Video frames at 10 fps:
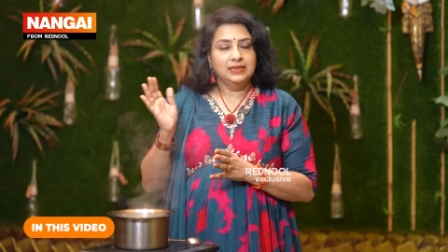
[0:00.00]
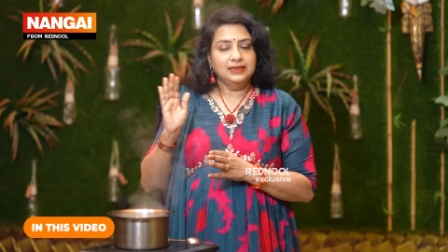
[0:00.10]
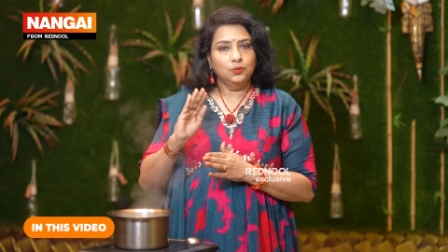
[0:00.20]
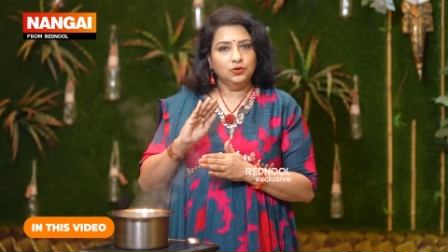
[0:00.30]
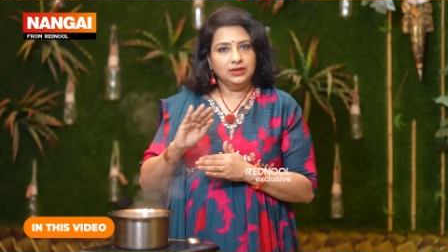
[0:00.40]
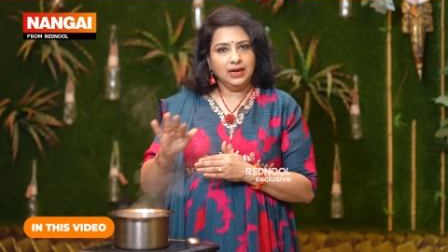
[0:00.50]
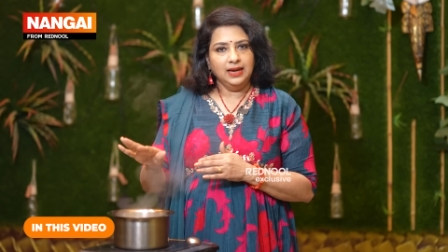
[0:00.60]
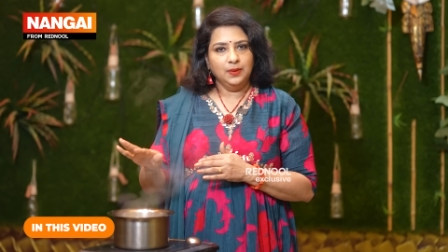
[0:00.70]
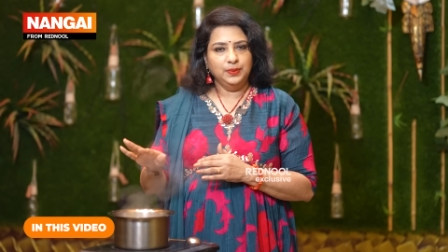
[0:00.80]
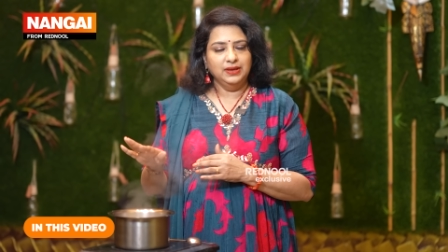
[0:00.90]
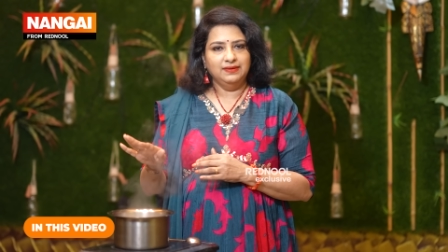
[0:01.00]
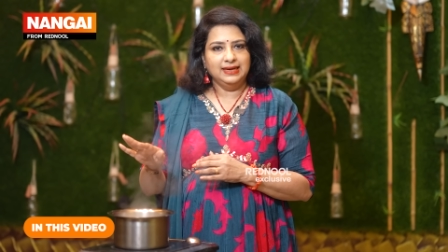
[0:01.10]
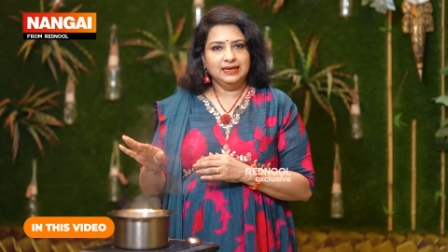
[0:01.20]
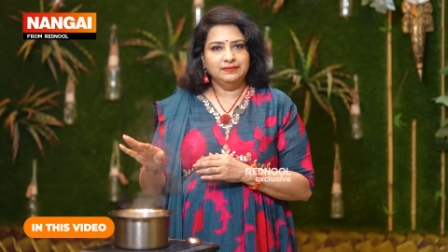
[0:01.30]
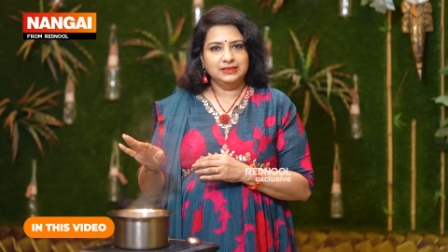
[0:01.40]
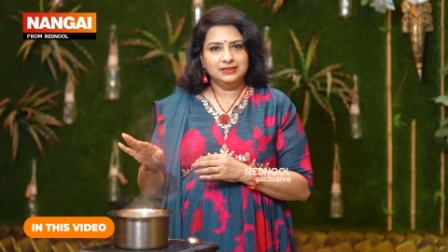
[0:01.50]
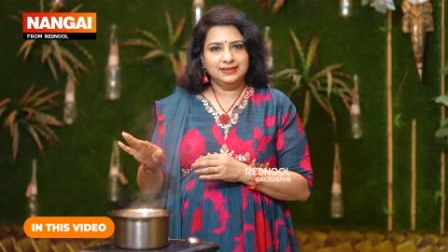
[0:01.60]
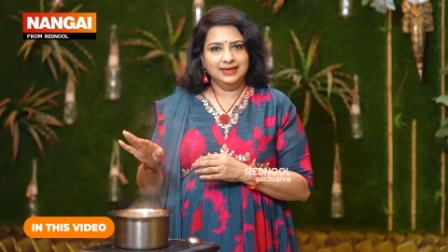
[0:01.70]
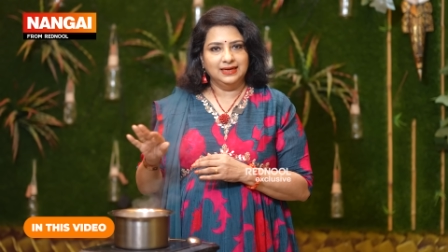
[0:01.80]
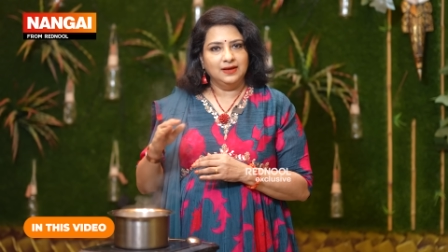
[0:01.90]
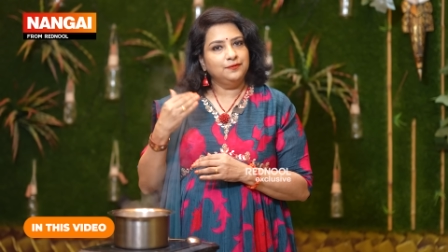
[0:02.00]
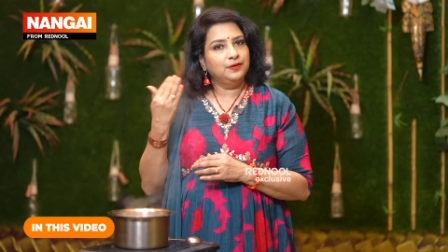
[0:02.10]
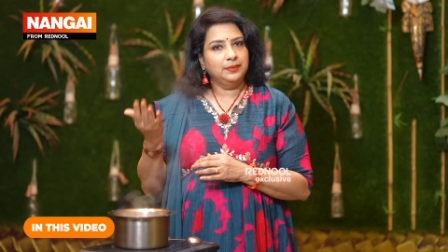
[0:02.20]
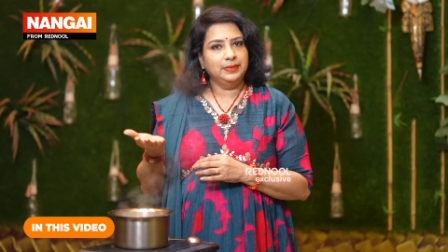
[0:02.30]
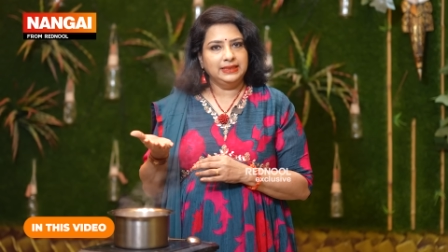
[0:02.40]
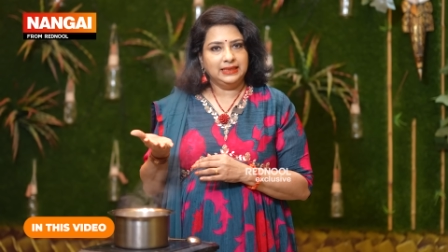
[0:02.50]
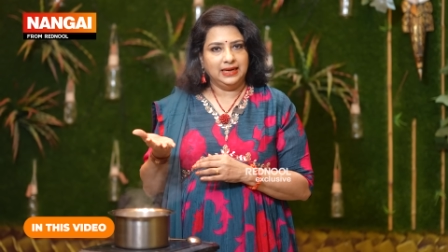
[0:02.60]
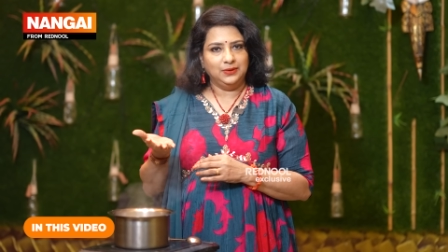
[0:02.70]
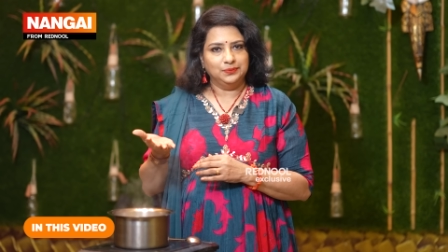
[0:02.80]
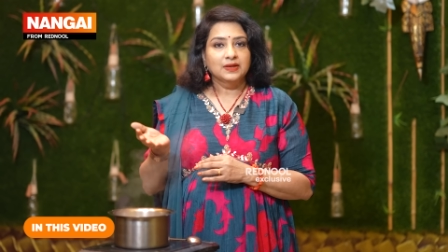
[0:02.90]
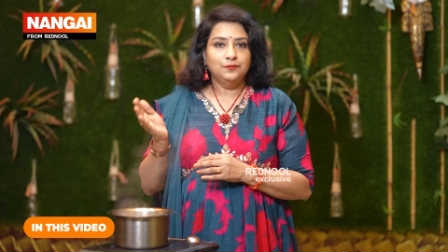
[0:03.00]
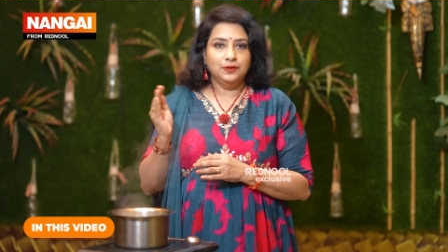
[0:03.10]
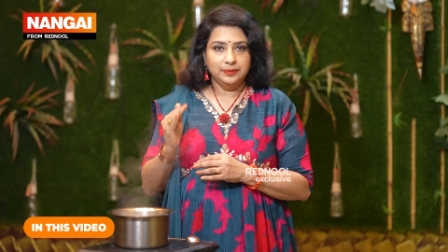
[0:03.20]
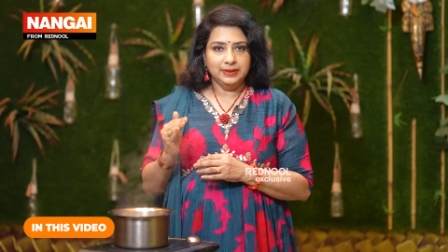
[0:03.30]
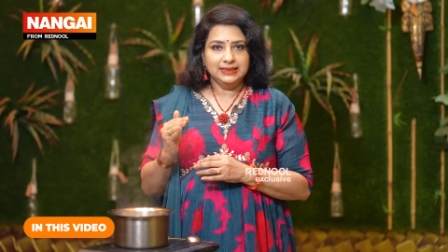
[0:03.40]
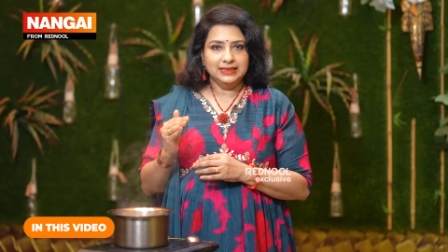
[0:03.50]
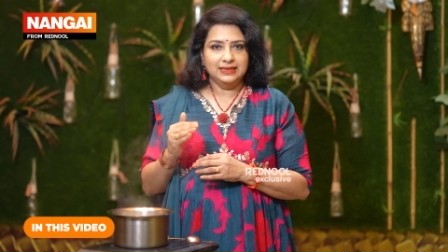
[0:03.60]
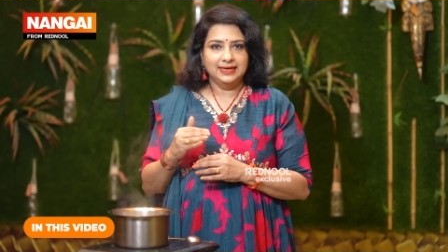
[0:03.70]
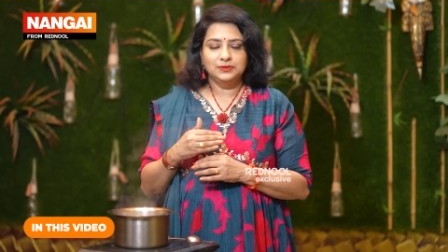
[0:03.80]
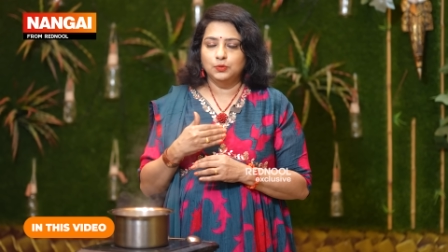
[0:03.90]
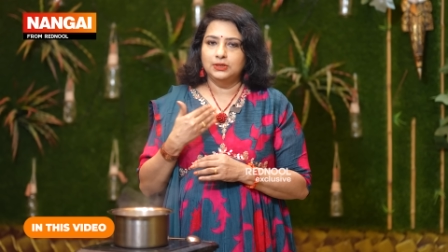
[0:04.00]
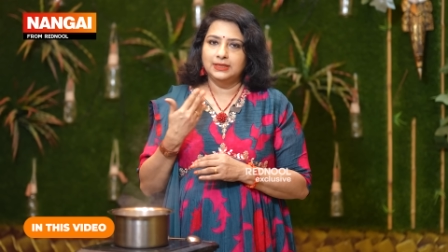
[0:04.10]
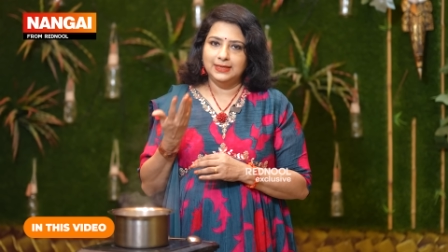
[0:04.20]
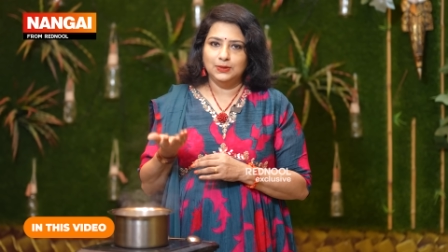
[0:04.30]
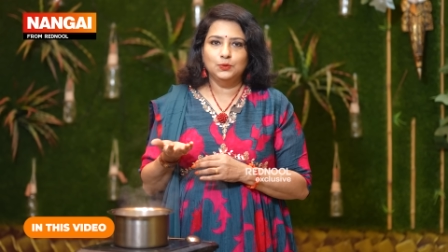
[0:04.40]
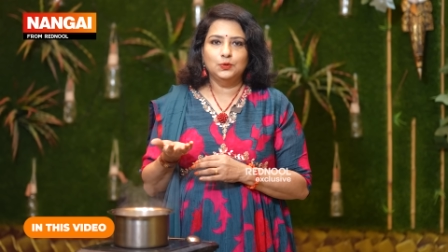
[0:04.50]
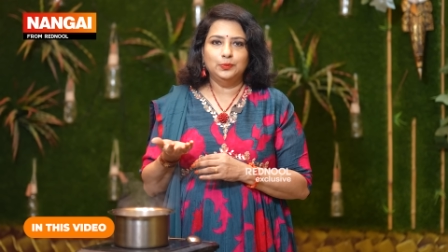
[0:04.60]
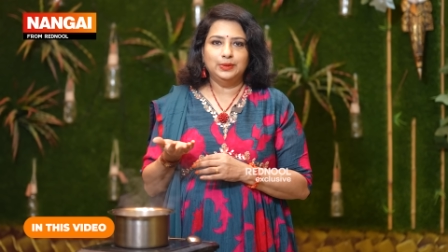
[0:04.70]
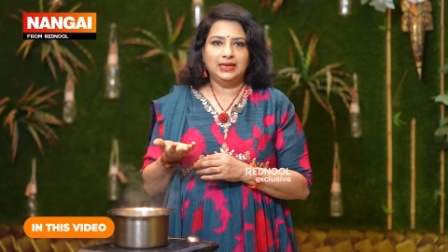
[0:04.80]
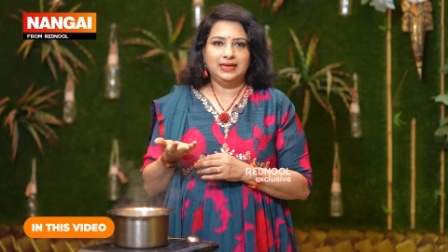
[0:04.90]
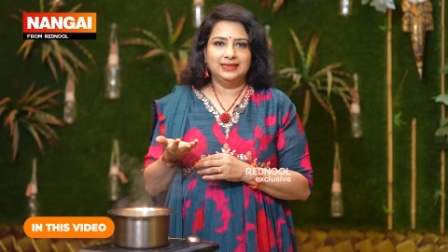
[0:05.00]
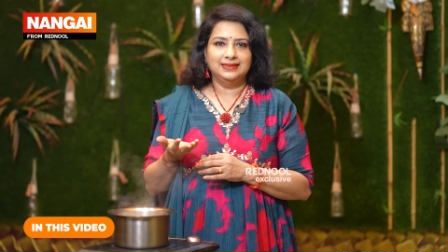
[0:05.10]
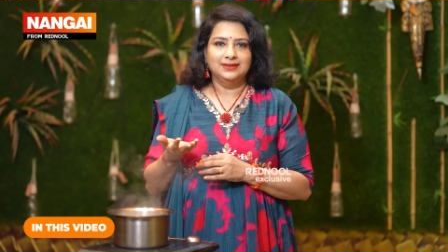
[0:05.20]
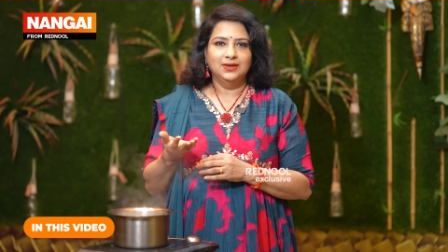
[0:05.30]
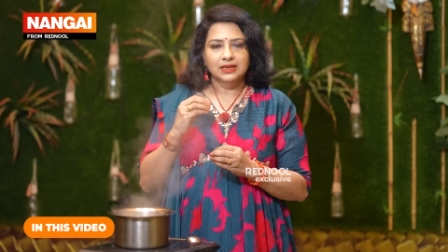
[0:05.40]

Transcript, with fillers: இதை ஒரு நாள் அப்படியே வெளியில் வச்சுட்டிங்கன்னா ஃபர்மெண்ட் ஆகிடும் ஃபர்மெண்டட் ரைஸ் வாட்டர் இன்னும் ரொம்ப நல்லது